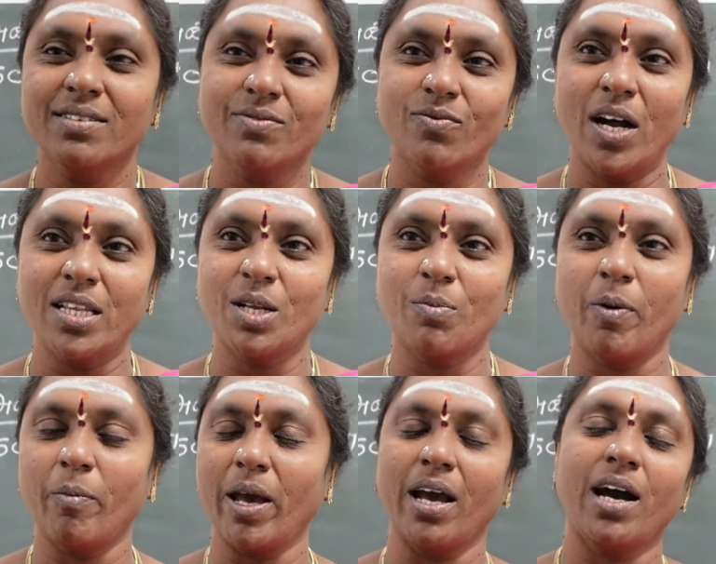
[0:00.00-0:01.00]

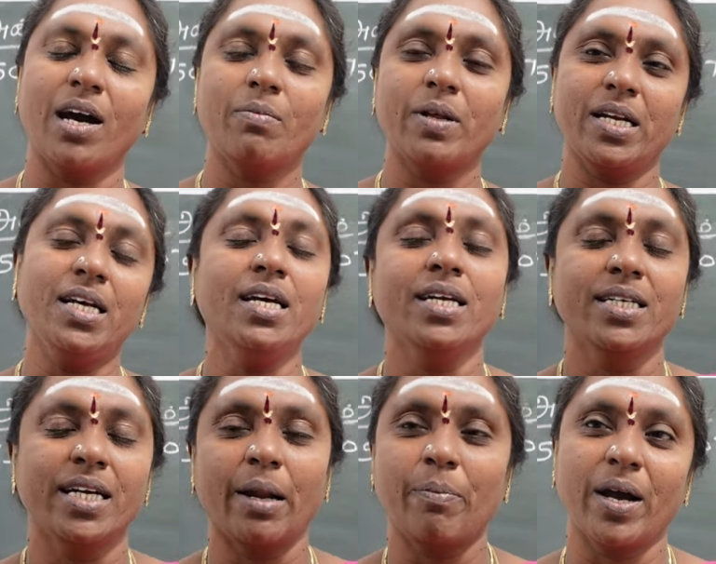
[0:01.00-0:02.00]
வாழ்ந்திருப்போமே அப்படின்னு
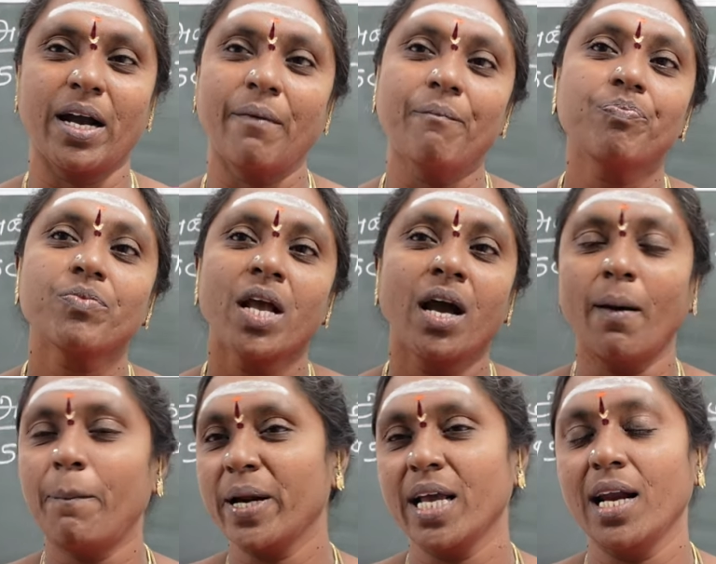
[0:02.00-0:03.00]
நினைப்பாங்க
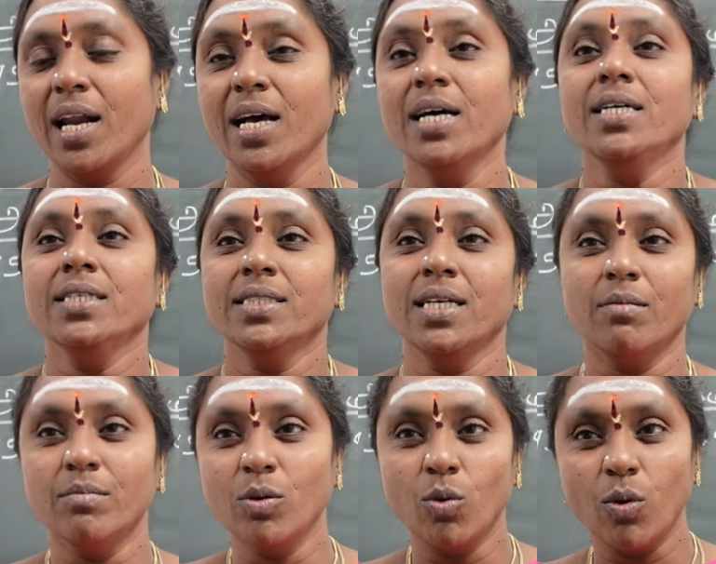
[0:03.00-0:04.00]
அப்படி இல்லை
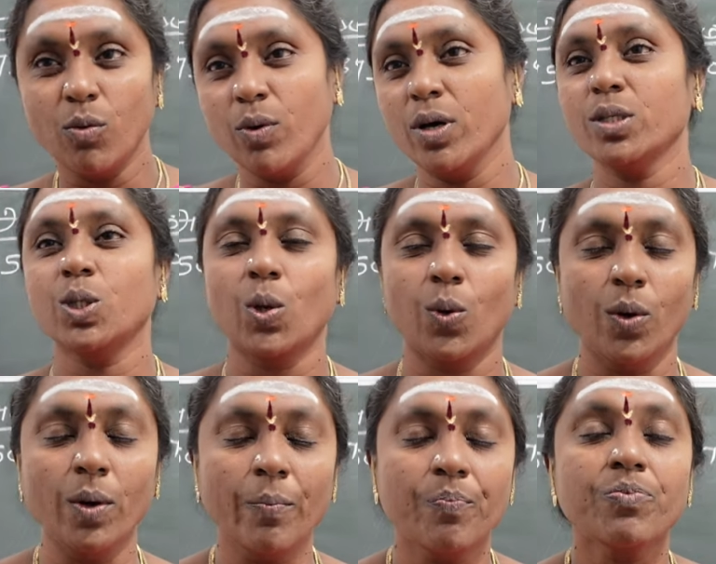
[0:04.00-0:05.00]
நம்ம ஒவ்வொருத்தரும்
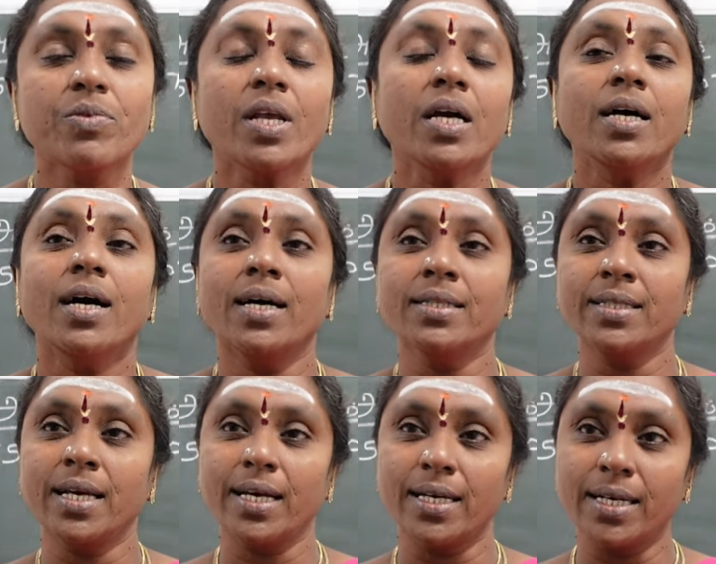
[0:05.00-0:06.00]
அந்த
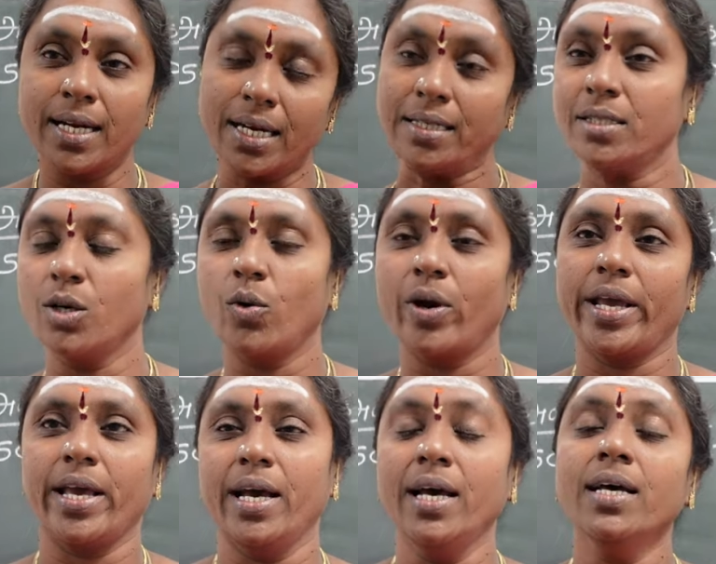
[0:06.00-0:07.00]
கிரகத்தினுடைய
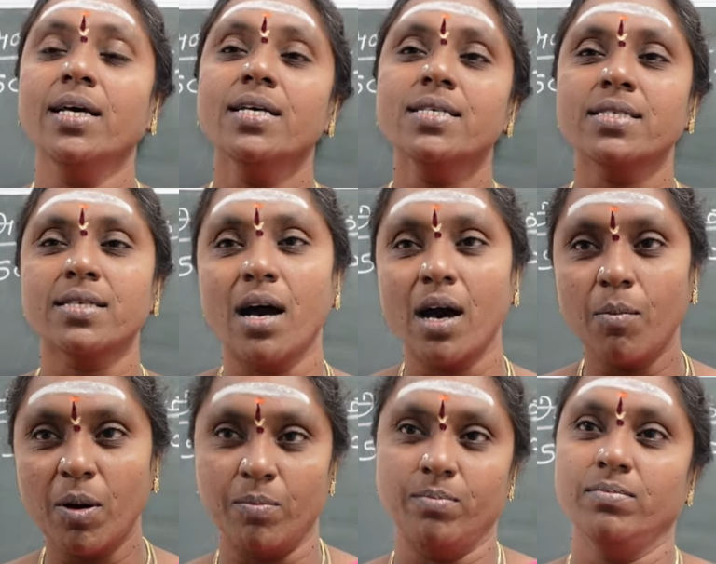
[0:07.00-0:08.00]

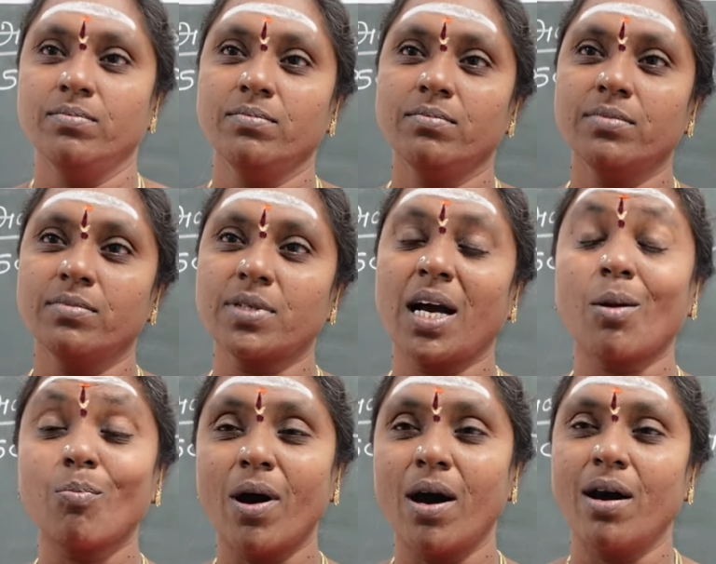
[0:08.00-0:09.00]
சாபம்
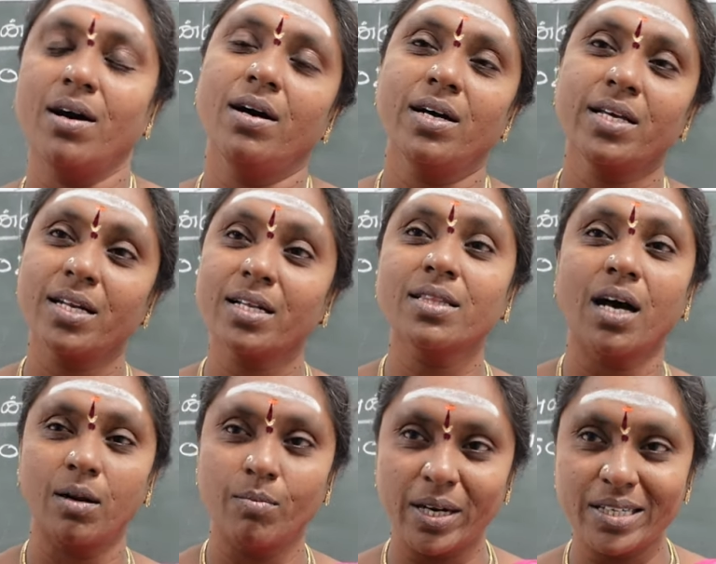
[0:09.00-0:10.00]
கர்மா இருந்தால்
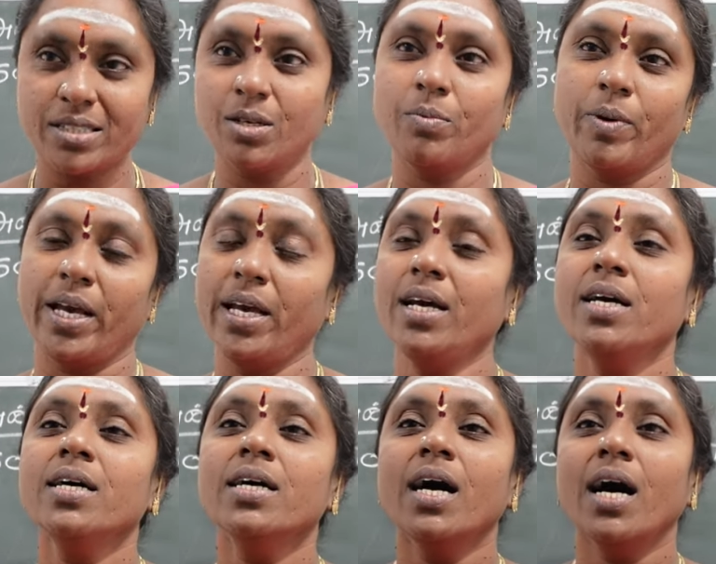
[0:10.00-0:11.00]
மட்டுமே
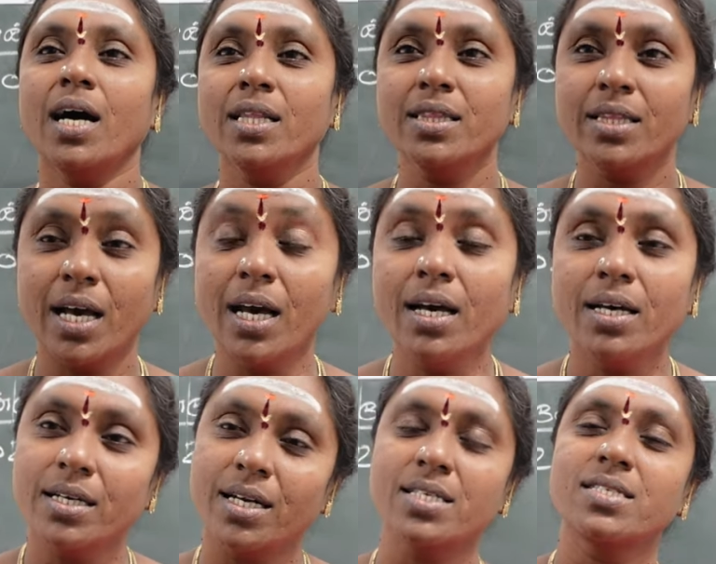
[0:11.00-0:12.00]
அந்த
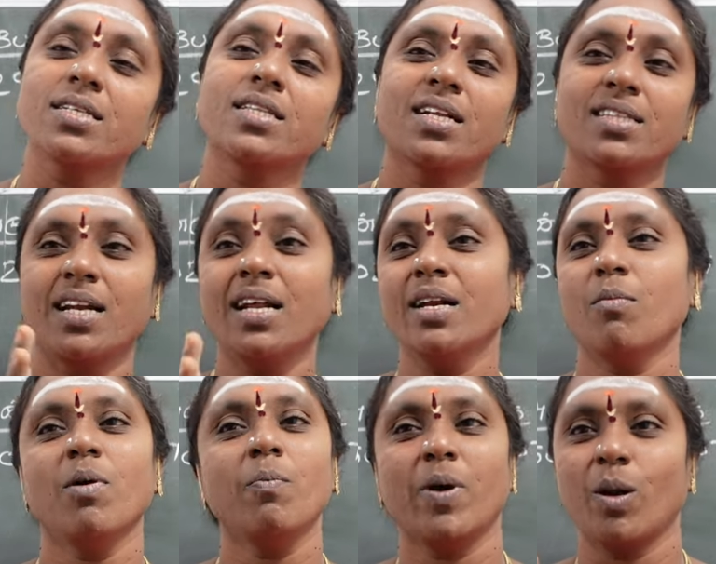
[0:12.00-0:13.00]
நட்சத்திரத்தில் நம்ம
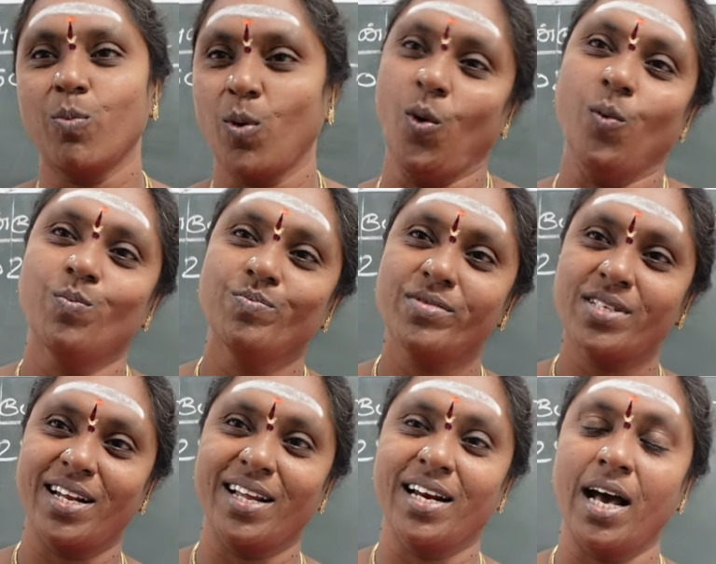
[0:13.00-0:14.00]
பிறப்போம்
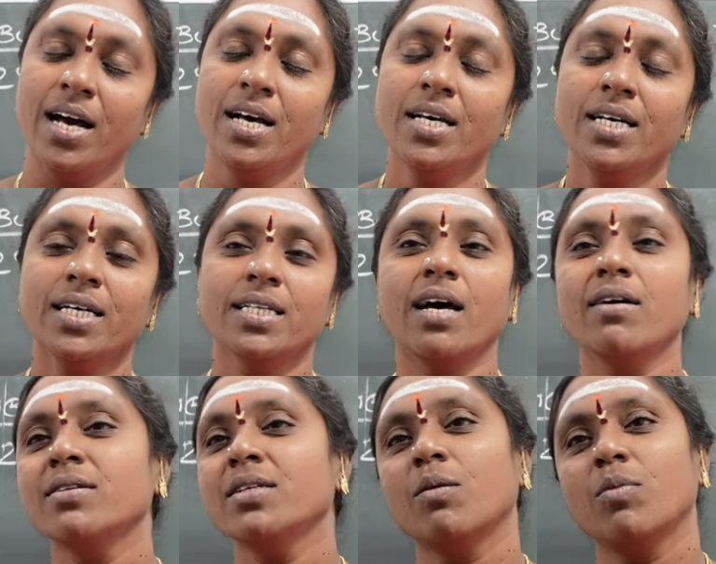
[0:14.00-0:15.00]
சரிங்களா அதாவது
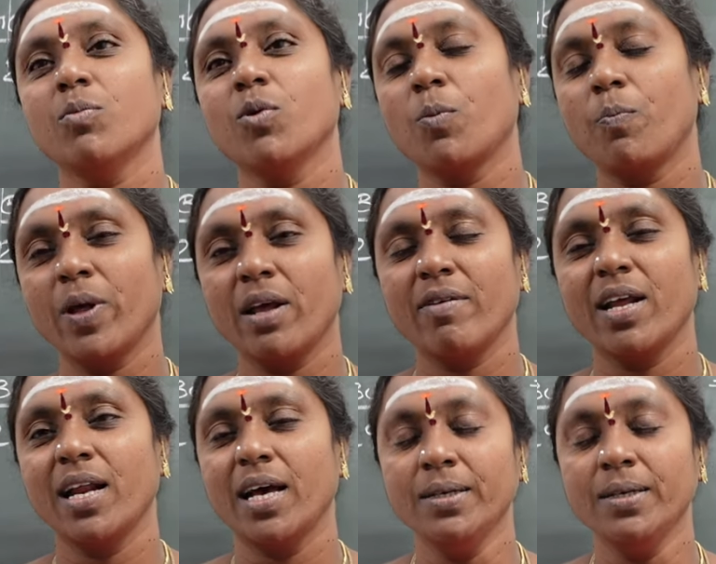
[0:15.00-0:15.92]
நம்ம முற்பிறவியில்